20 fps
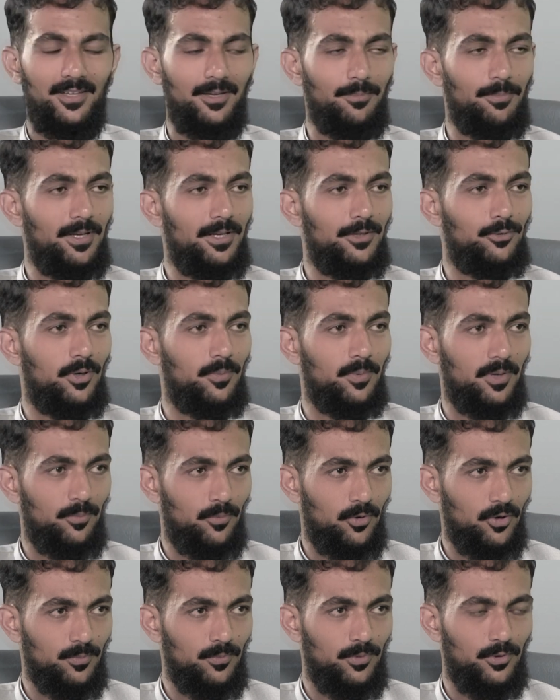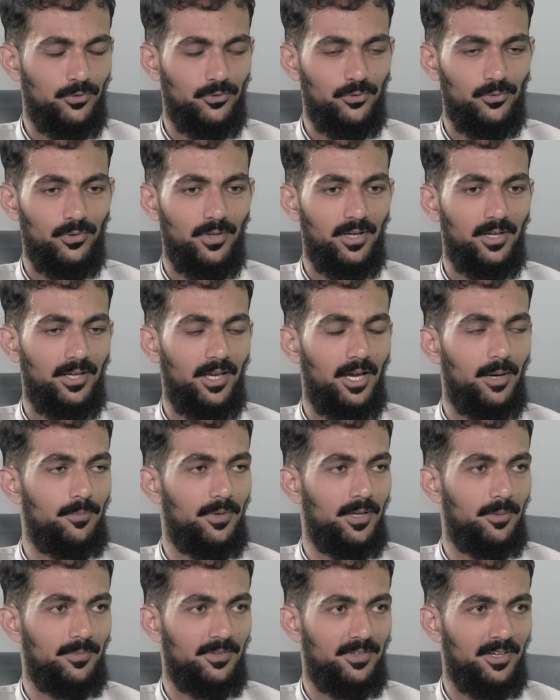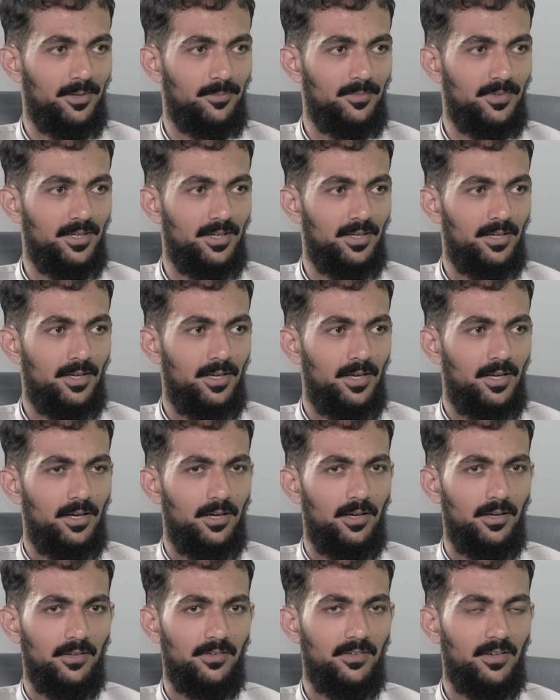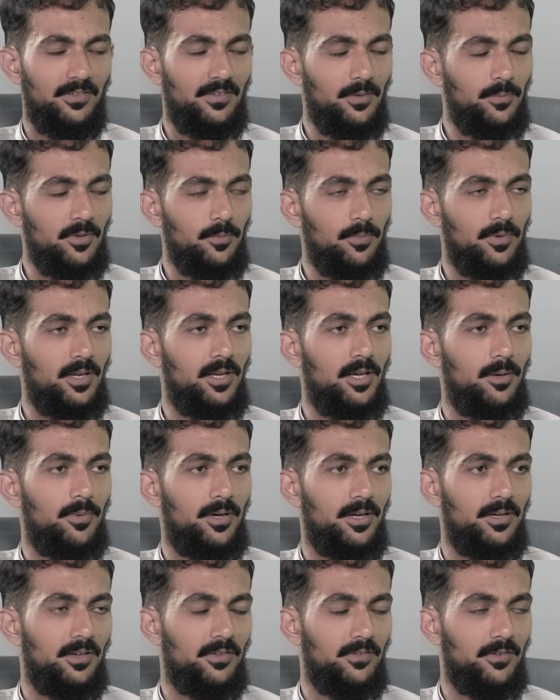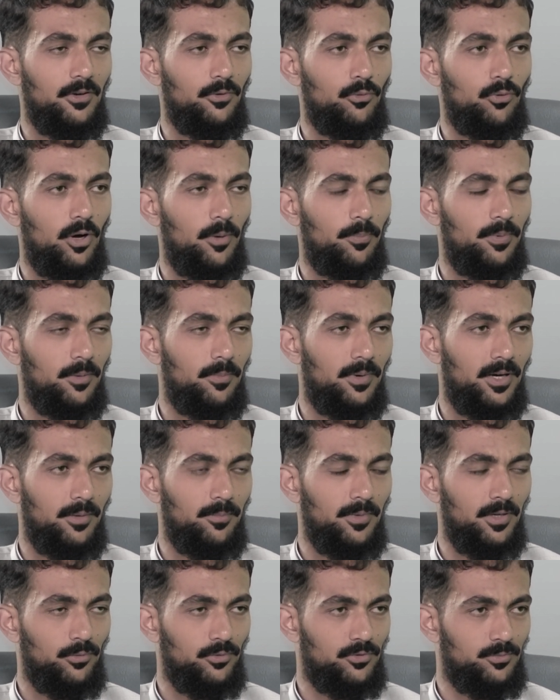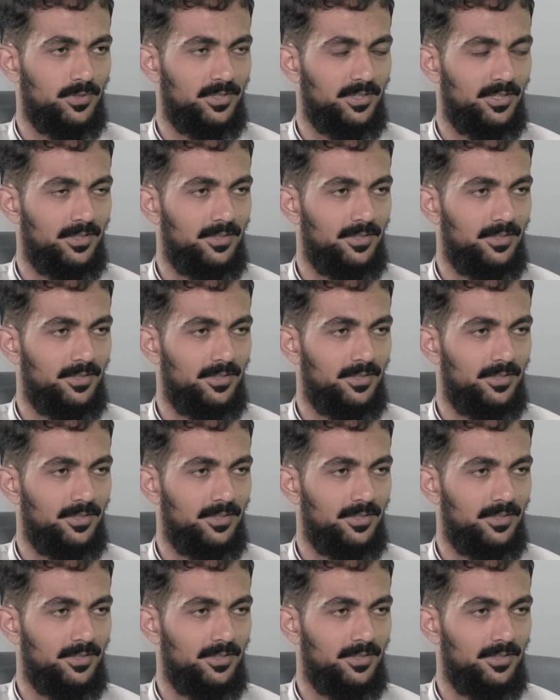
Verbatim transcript: सर पहले तो आपका बहुत बहुत शुक्रिया कि आपने हमें टाइम दिया आ, सर सबसे पहले हमारे नाजरन को अपने बारे में कुछ बता